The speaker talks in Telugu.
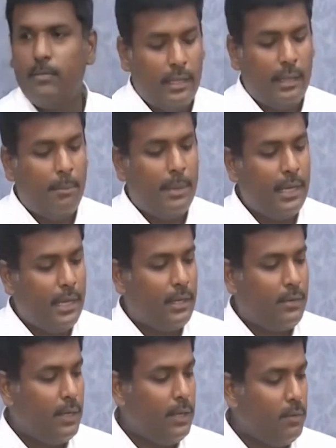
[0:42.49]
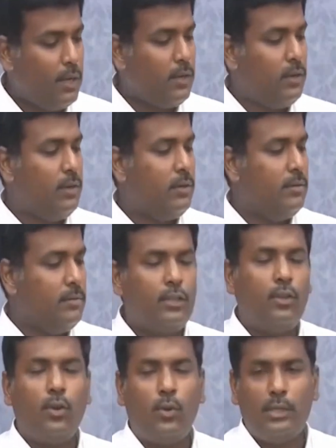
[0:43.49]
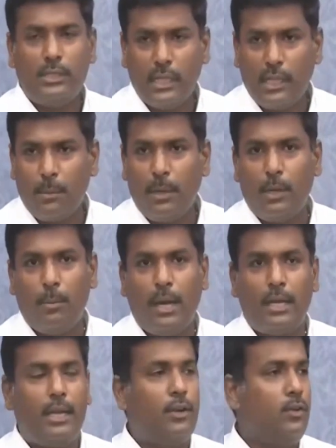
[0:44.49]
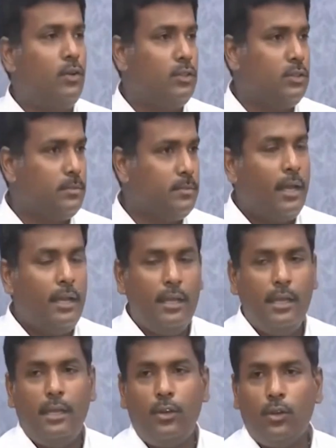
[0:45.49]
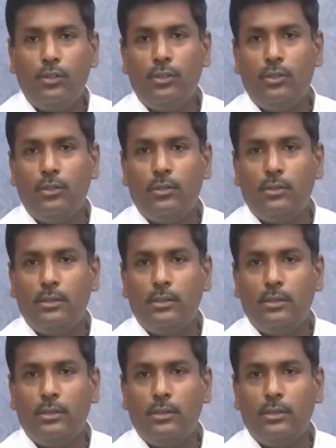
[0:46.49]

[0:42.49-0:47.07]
లేదా మిగిలినటువంటి వారో గతంలో కొన్ని సందర్భాల్లో మాట్లాడి ఉండొచ్చు కానీ ఈ రోజు